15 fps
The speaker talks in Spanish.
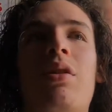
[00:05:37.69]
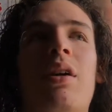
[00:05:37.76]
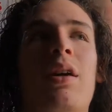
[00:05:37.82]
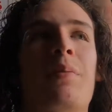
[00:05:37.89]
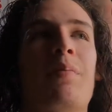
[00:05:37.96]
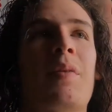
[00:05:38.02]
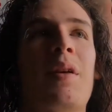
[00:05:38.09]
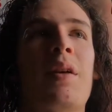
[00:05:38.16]

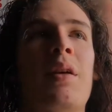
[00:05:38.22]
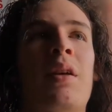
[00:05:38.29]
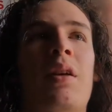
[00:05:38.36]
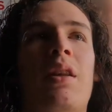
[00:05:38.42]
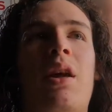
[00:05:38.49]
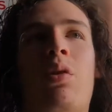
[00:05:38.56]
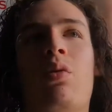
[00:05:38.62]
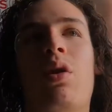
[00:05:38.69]
Que
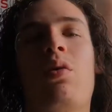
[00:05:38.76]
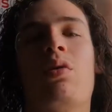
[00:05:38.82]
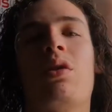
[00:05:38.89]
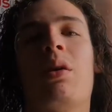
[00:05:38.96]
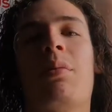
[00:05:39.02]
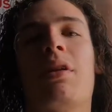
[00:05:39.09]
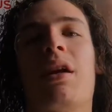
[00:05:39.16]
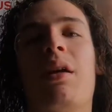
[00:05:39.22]
de una u
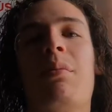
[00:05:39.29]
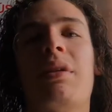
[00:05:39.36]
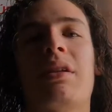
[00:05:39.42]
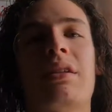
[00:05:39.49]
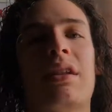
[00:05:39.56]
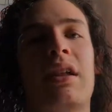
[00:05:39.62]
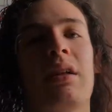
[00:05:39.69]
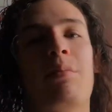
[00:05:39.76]
otra manera me
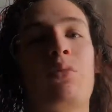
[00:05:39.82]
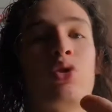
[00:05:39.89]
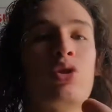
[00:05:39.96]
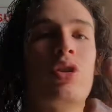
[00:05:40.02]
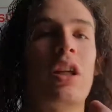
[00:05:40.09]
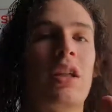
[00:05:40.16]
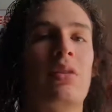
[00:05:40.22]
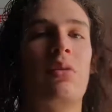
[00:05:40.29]
está
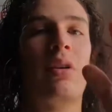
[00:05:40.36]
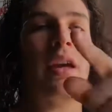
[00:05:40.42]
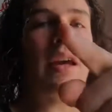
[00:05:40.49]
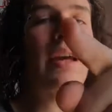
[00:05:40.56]
mostrando que